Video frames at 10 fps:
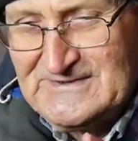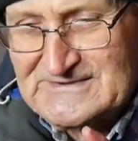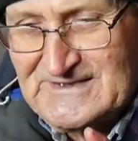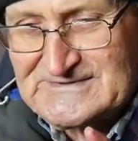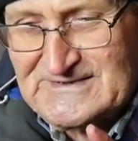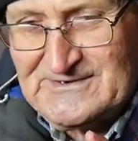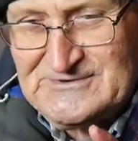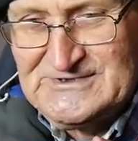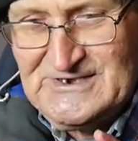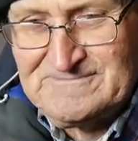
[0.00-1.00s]
Za
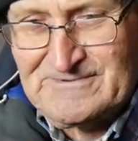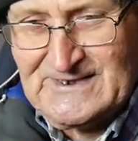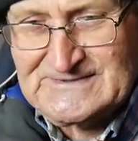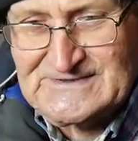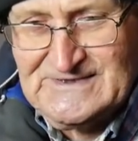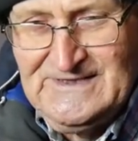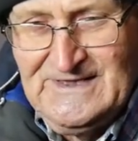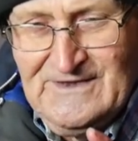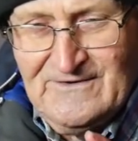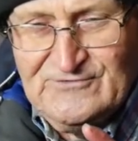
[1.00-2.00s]
cały dzień pracy
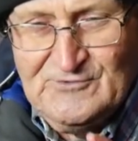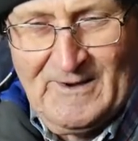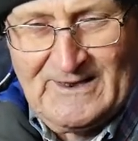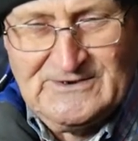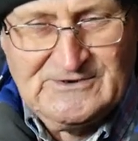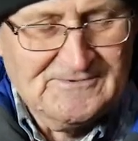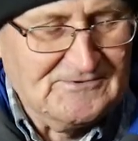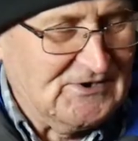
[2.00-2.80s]
w upale, no bo